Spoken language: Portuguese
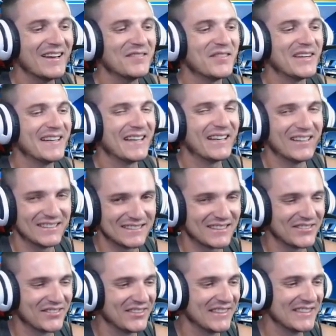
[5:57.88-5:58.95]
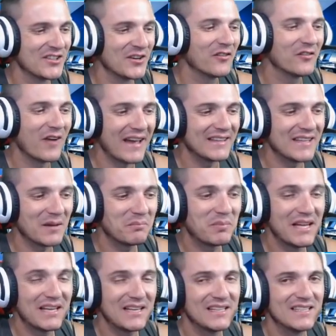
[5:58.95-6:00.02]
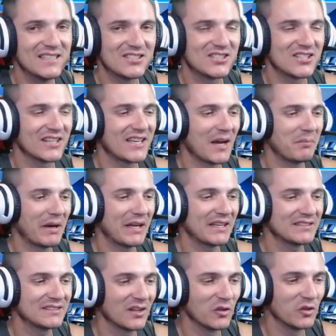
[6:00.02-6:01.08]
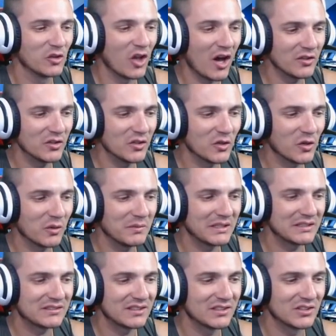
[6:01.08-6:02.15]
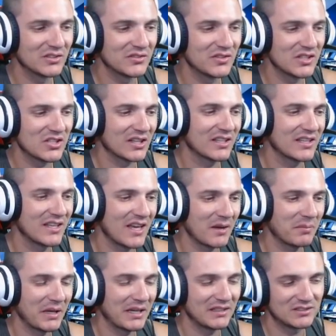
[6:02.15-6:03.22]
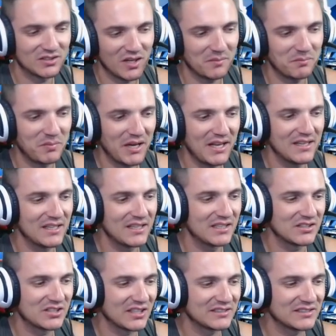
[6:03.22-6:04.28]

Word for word: perdeu esse vídeo, vai na playlist que apareceu logo no comecinho do vídeo aqui, apareceu a playlist, a